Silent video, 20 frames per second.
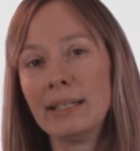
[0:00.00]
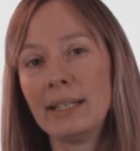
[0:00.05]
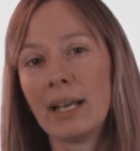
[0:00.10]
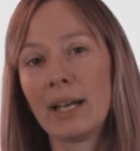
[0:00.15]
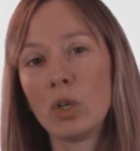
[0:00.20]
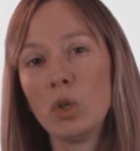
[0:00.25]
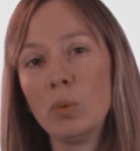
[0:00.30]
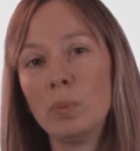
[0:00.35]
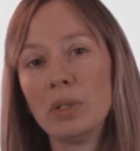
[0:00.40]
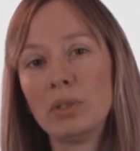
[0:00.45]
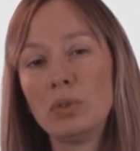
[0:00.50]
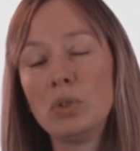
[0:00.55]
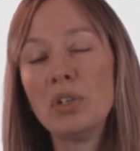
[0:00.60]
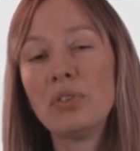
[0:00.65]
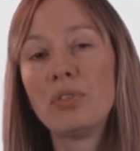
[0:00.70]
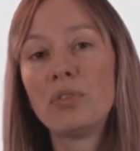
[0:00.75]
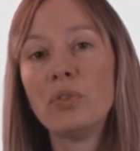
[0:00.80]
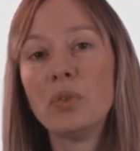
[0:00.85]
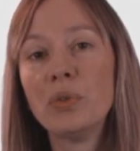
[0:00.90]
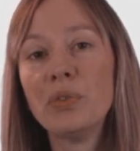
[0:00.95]
Darüber,
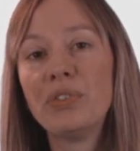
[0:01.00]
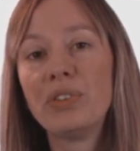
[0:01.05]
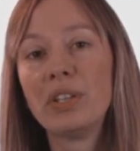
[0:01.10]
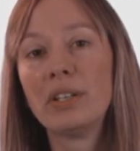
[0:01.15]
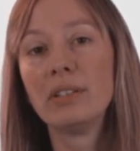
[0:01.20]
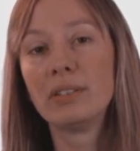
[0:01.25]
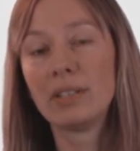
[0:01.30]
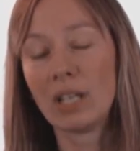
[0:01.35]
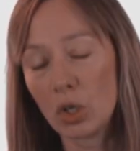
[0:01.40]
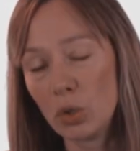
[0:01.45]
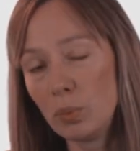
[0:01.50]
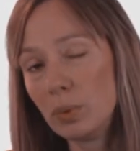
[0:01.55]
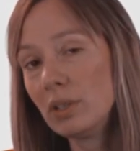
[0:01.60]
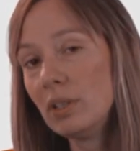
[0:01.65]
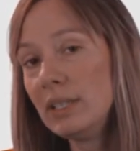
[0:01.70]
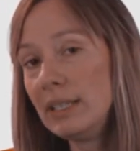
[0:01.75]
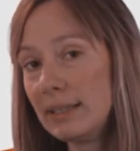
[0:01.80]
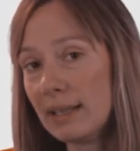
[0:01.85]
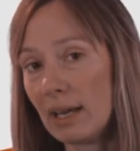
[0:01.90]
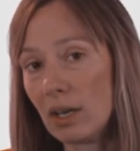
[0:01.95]
dürfen darüber
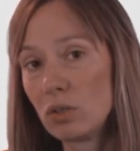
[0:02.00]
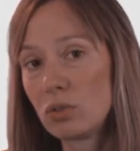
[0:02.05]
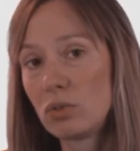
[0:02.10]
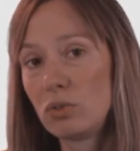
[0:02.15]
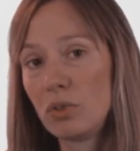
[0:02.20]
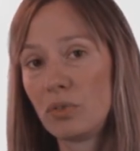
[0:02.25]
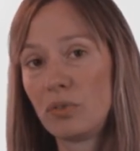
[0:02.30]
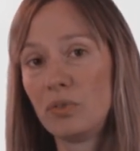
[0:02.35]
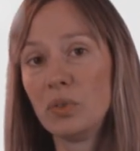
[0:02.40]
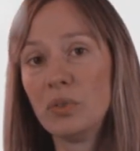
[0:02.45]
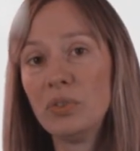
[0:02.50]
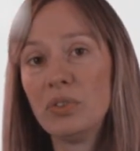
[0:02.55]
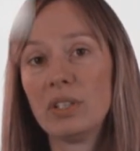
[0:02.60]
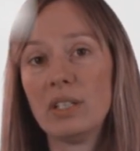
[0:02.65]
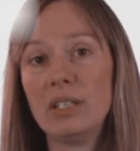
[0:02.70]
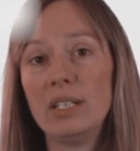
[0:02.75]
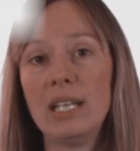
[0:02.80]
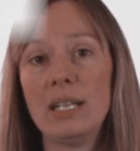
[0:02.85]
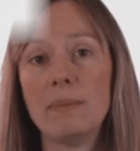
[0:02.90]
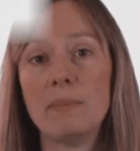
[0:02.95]
hinaus dürfen
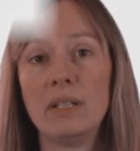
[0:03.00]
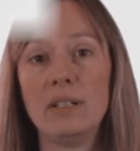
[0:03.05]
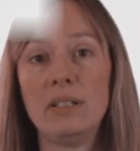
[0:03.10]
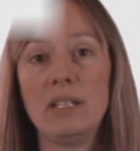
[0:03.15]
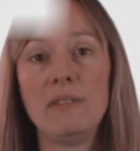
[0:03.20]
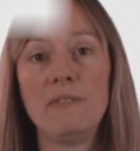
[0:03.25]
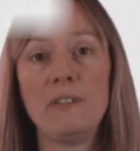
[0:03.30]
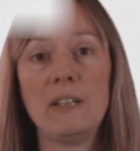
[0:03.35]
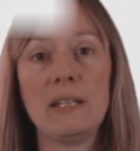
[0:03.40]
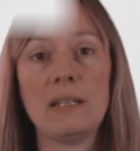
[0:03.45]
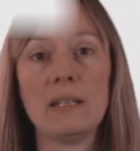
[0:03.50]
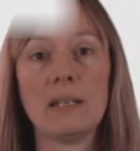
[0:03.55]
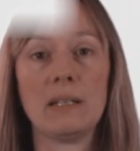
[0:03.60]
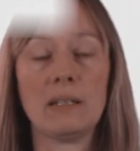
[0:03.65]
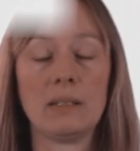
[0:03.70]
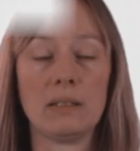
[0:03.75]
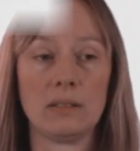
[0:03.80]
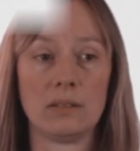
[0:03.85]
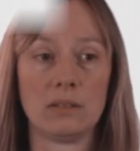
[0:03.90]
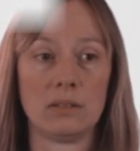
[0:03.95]
Unternehmen, die
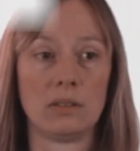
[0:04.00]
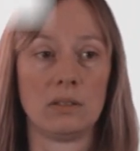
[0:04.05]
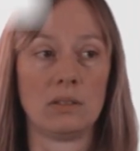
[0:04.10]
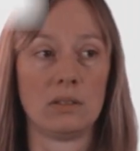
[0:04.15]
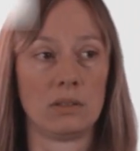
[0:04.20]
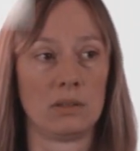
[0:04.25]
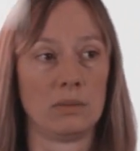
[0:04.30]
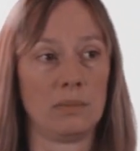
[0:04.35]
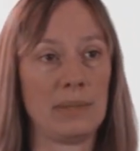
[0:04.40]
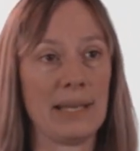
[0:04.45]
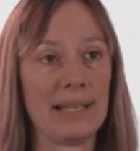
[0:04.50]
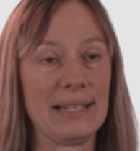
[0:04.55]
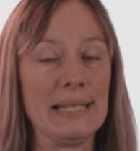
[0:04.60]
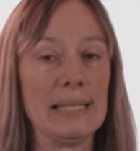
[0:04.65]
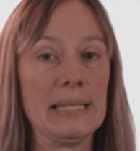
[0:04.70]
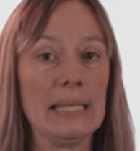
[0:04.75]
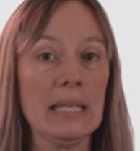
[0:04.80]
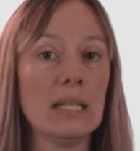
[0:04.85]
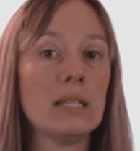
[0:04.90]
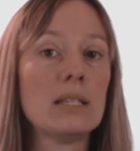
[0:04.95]
weder per
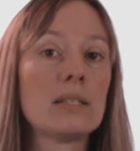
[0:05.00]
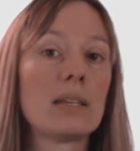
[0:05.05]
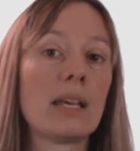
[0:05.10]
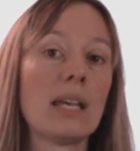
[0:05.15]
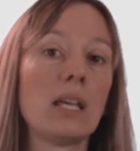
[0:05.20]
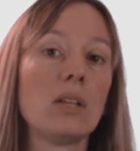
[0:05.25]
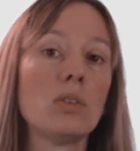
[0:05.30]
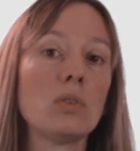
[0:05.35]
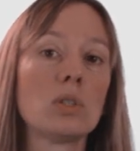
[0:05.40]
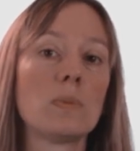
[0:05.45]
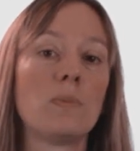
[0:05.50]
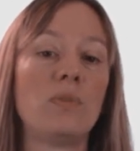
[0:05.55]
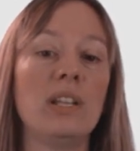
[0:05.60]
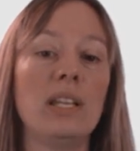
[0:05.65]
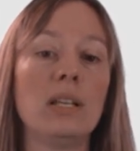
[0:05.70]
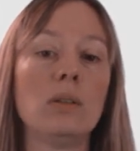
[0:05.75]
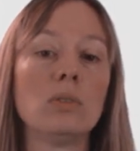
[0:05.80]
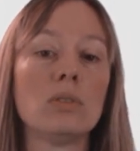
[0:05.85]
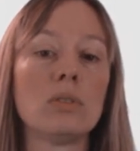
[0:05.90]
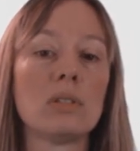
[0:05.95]
Gesetz
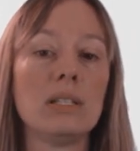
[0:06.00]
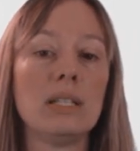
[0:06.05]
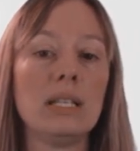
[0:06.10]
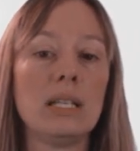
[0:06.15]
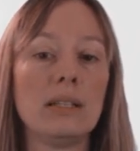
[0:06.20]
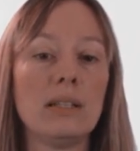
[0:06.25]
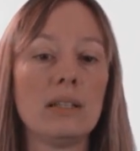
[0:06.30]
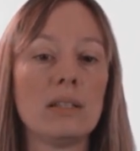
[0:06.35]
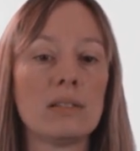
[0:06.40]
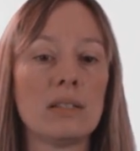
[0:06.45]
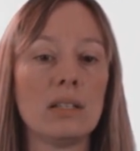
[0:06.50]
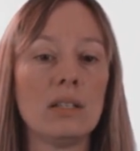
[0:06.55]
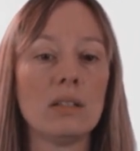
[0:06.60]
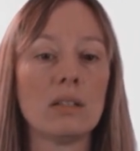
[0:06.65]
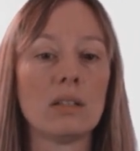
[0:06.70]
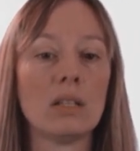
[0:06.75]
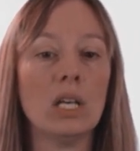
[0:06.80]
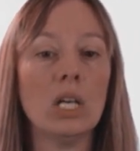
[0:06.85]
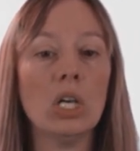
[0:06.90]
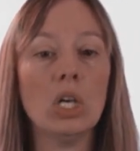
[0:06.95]
rechnungspflegungspflichtig
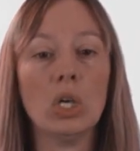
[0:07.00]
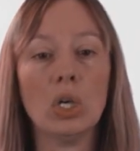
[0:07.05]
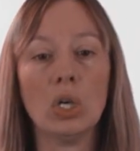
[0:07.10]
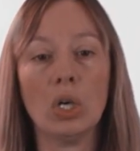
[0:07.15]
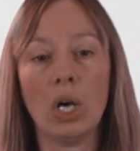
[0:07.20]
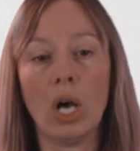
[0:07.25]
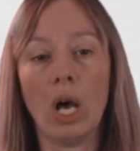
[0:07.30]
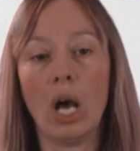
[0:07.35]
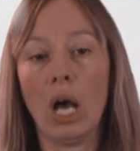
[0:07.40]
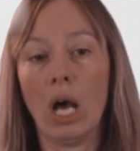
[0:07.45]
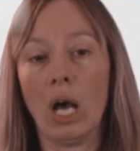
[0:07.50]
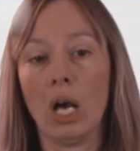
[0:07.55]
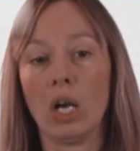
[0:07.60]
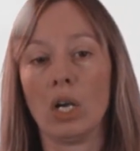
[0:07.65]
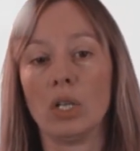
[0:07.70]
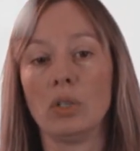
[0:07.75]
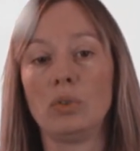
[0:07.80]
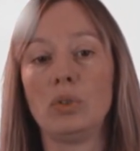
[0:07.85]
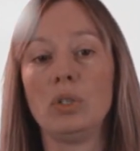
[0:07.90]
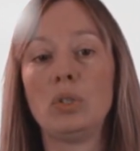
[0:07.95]
sind,
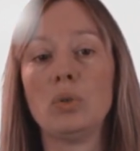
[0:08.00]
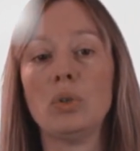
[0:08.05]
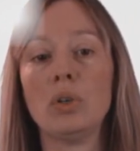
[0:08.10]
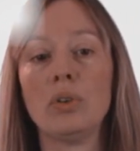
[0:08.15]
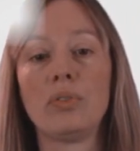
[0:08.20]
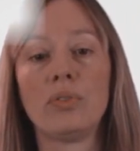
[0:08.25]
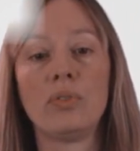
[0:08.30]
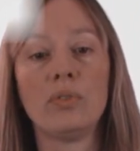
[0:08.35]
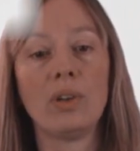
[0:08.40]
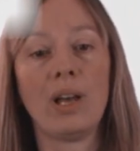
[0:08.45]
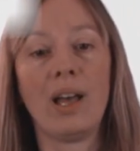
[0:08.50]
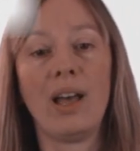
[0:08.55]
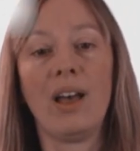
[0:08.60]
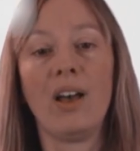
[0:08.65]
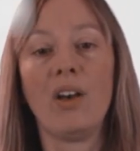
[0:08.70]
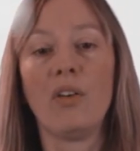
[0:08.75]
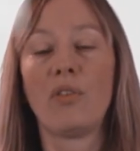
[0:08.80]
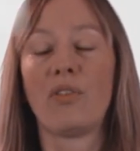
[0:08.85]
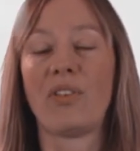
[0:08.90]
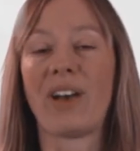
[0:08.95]
die dürfen
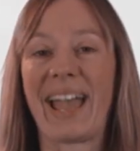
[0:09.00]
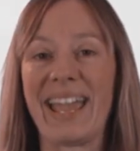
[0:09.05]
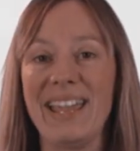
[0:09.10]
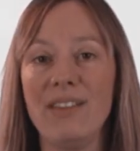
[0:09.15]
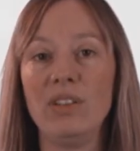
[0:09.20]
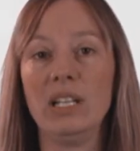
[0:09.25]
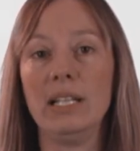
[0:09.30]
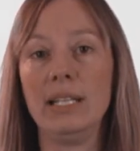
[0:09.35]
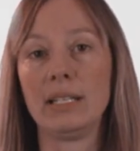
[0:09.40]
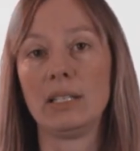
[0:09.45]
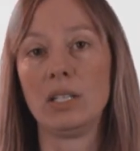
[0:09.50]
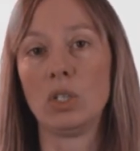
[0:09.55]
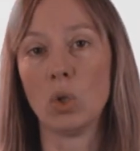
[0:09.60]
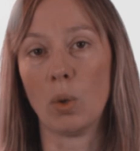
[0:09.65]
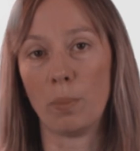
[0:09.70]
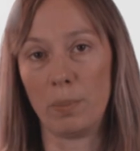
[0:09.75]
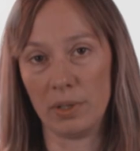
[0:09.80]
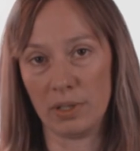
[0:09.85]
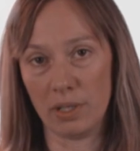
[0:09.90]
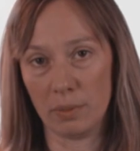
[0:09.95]
freiwillig die
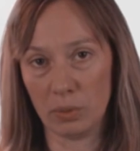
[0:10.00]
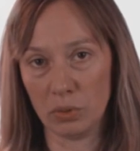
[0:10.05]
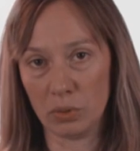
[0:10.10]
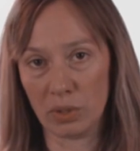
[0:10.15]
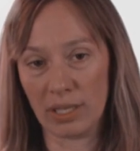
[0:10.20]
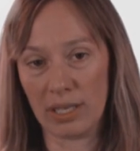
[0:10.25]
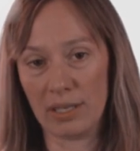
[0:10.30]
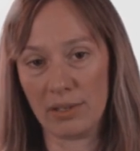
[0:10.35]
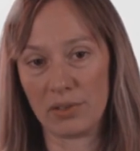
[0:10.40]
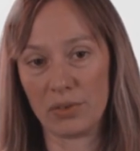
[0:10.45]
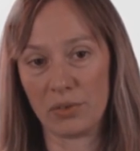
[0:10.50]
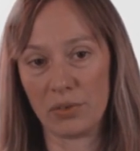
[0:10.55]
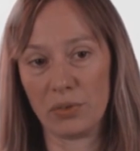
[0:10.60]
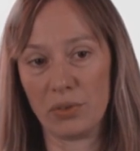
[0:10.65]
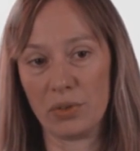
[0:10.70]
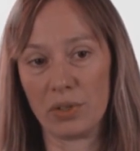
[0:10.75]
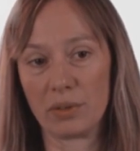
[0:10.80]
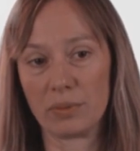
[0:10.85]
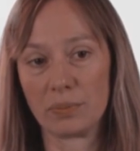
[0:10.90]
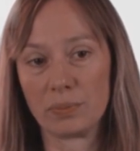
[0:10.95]
doppelte Buchhaltung
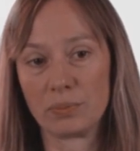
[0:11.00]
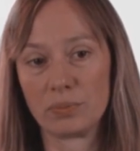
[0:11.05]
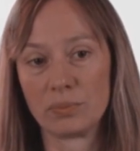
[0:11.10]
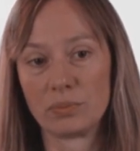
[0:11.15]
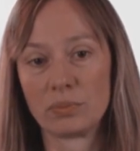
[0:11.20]
führen.